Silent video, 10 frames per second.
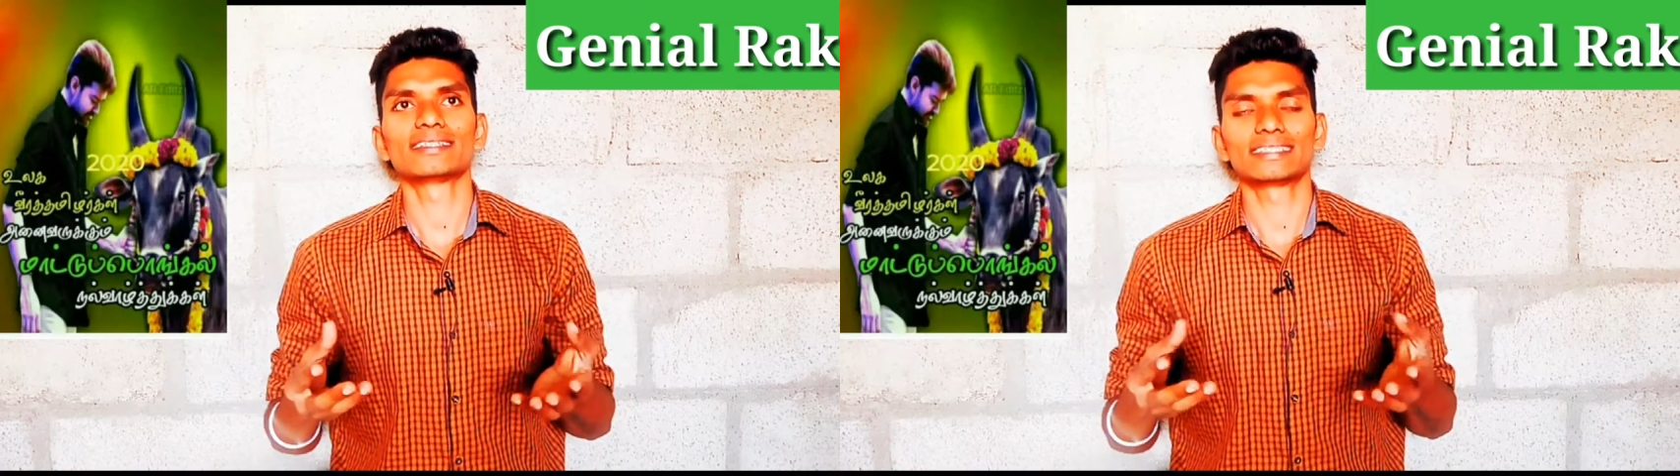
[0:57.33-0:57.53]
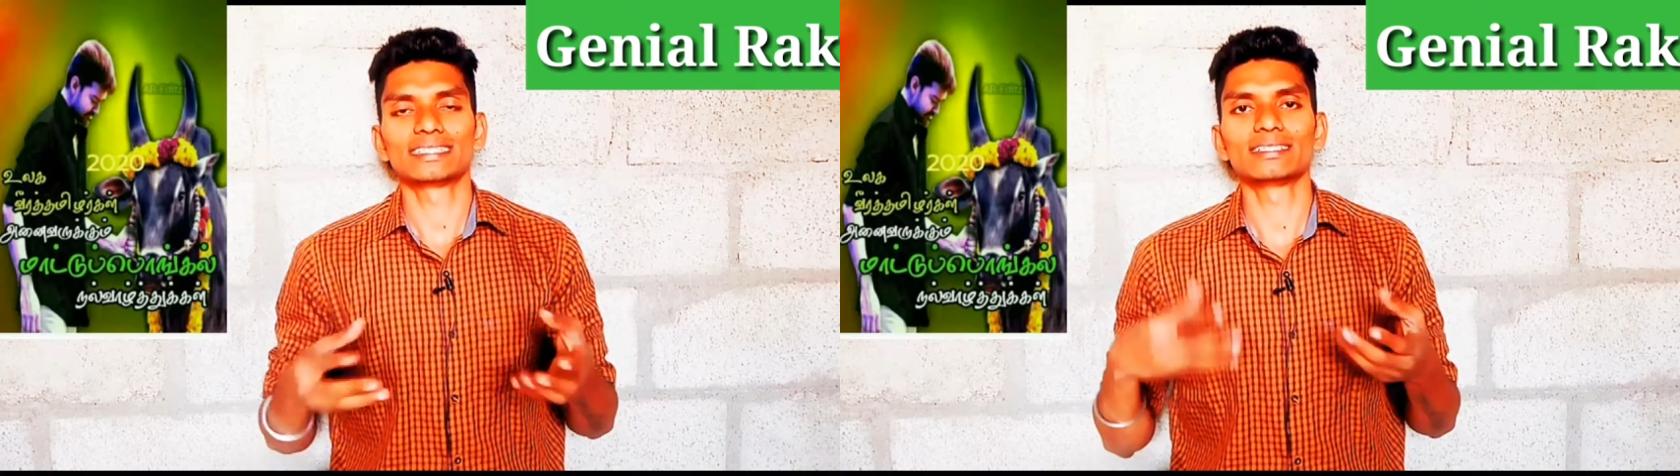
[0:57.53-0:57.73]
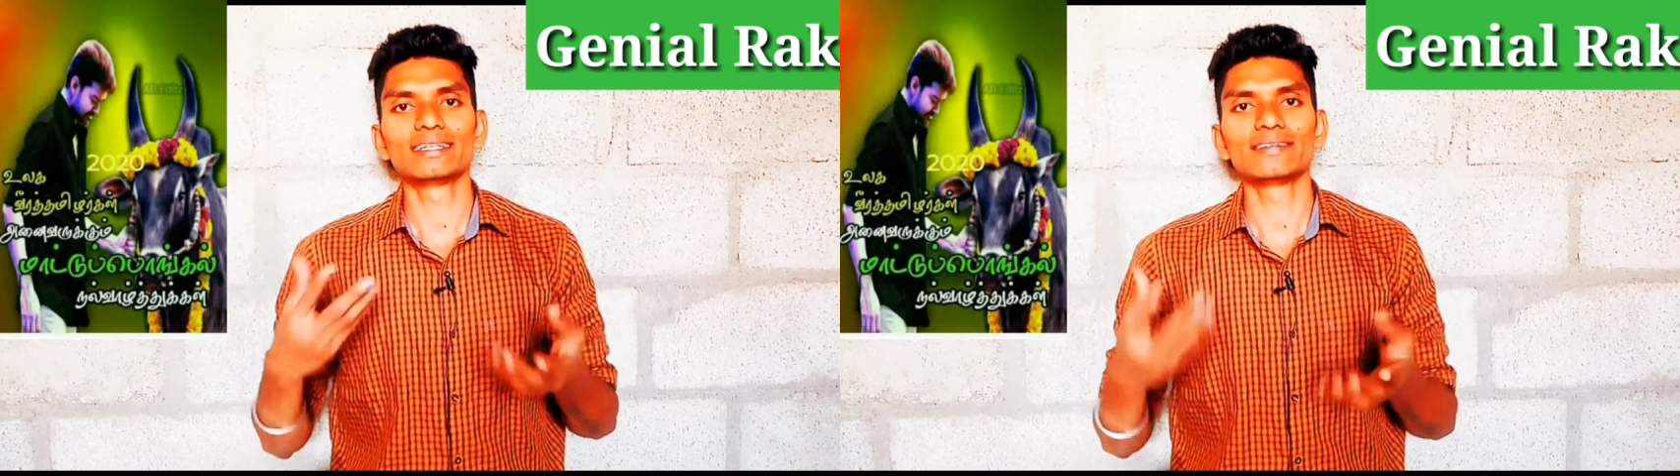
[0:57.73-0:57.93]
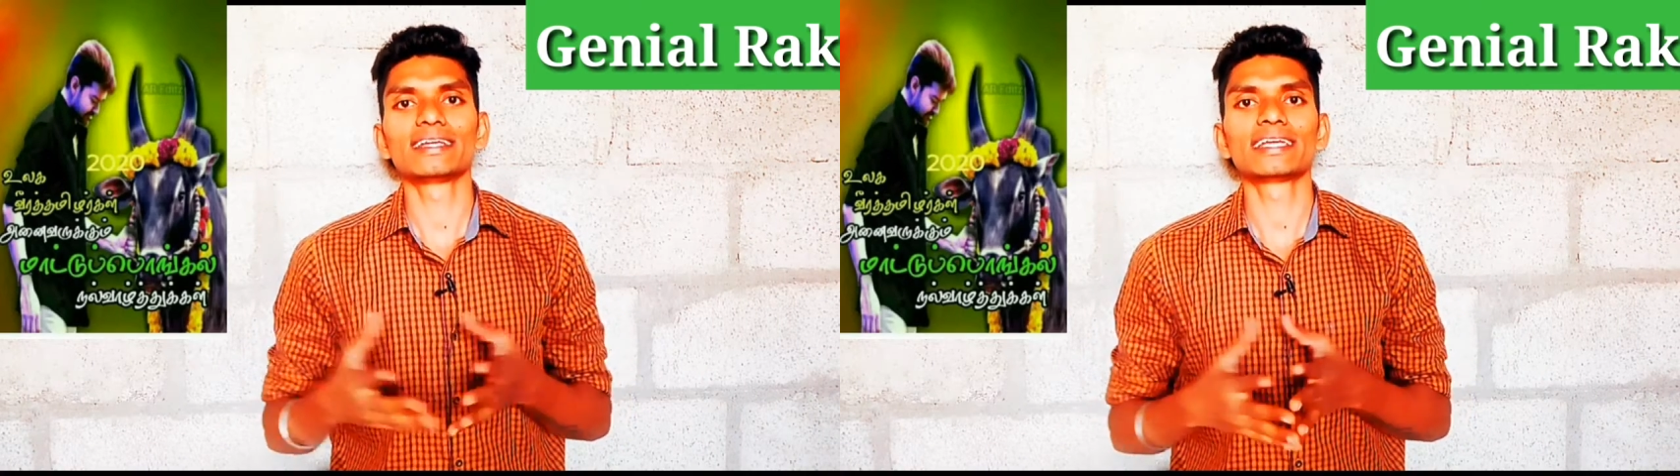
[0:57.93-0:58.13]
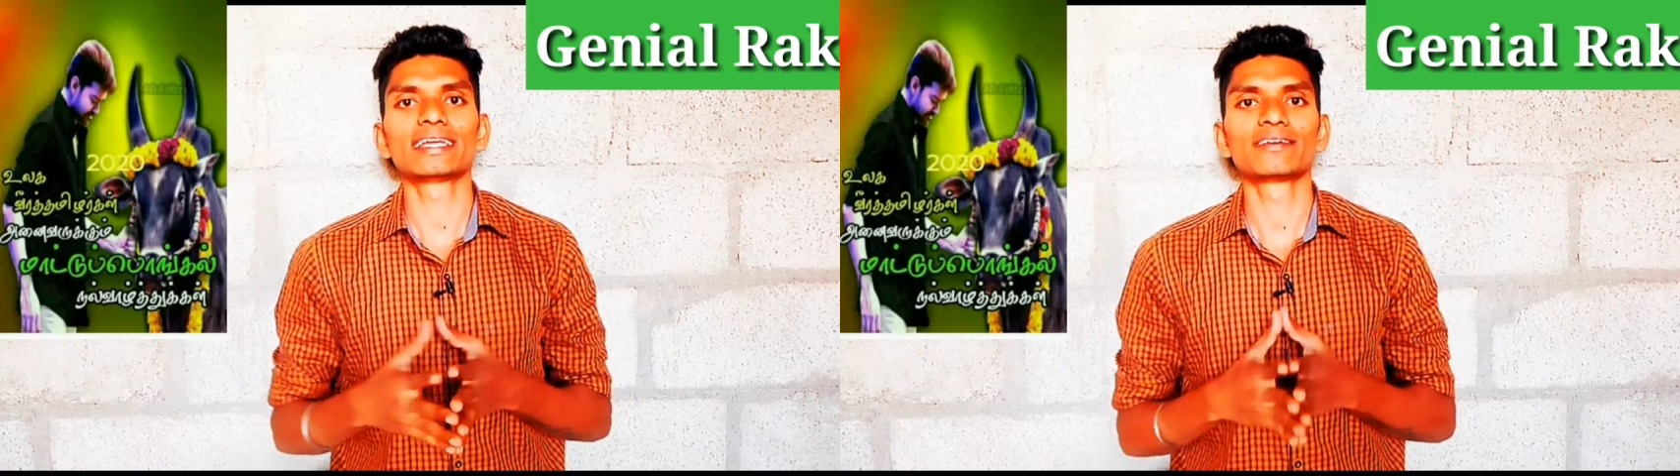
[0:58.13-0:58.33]
ஈவினிங்கே
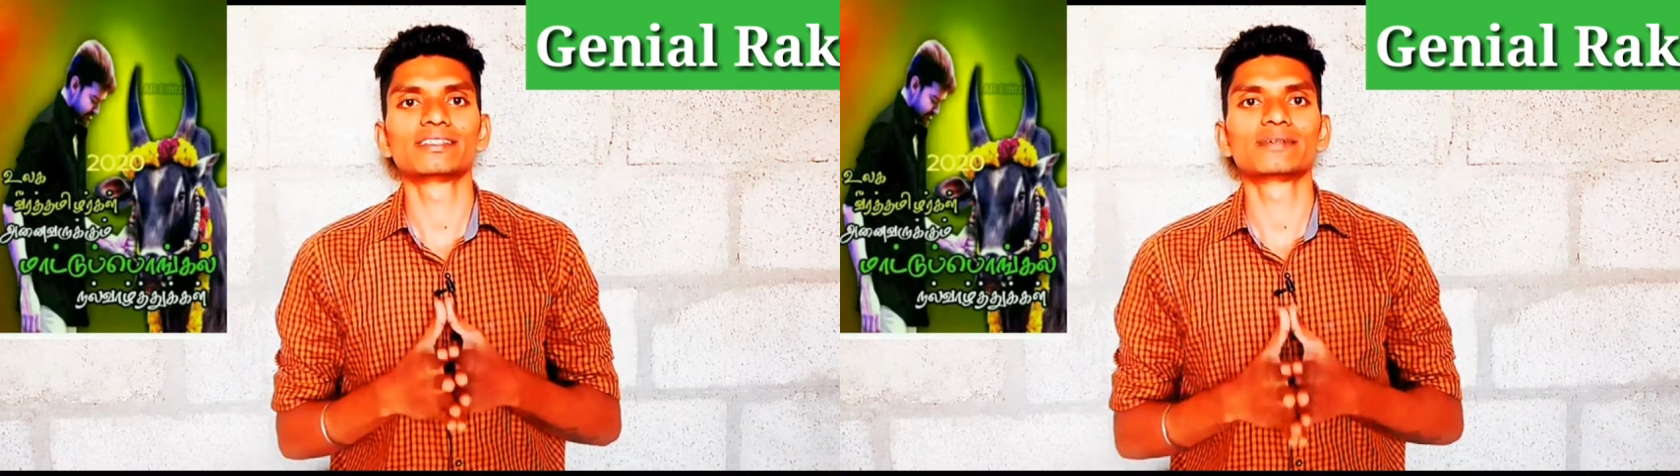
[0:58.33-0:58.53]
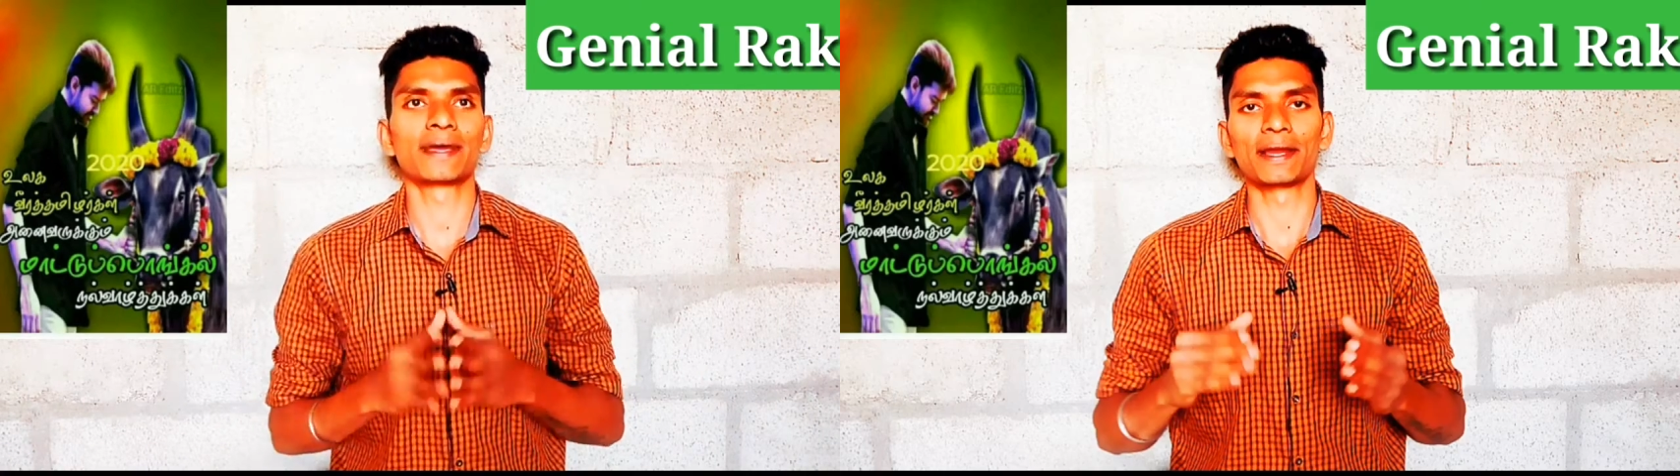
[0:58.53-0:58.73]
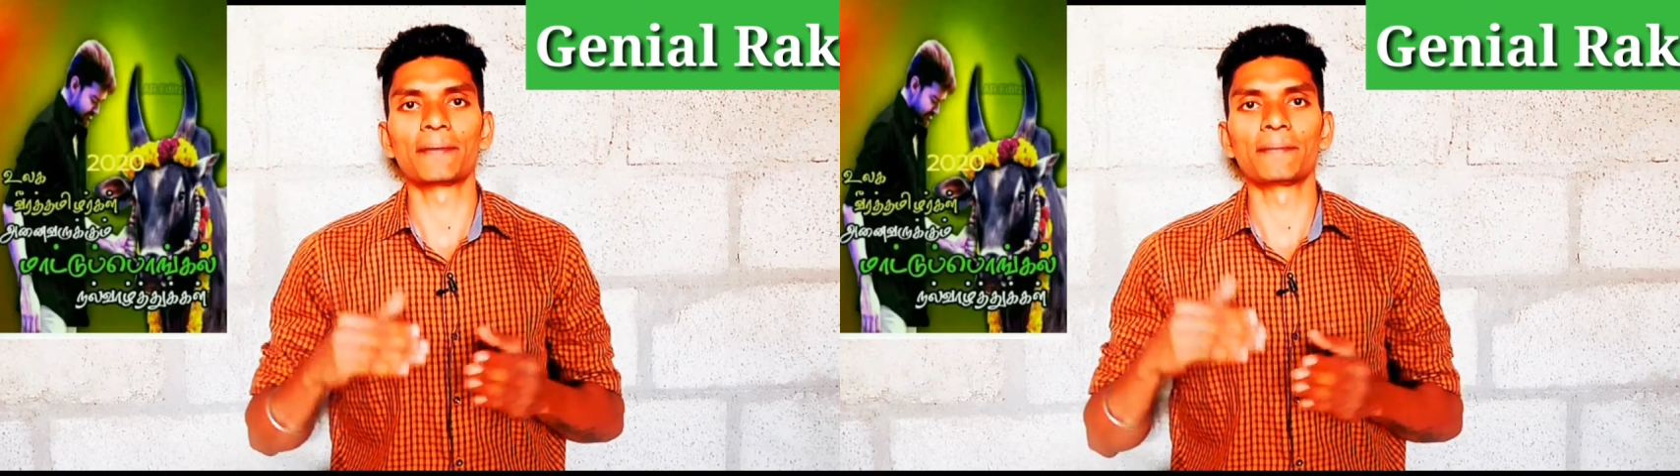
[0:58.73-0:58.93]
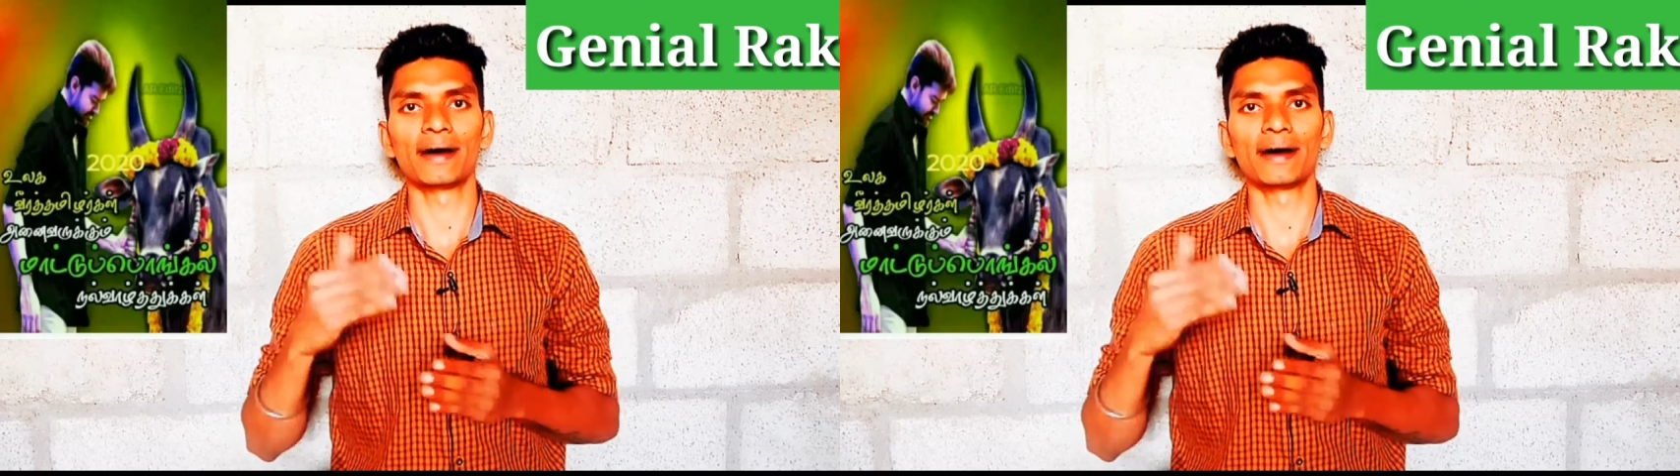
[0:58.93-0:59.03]
வந்து பார்த்தீங்க அப்படின்னா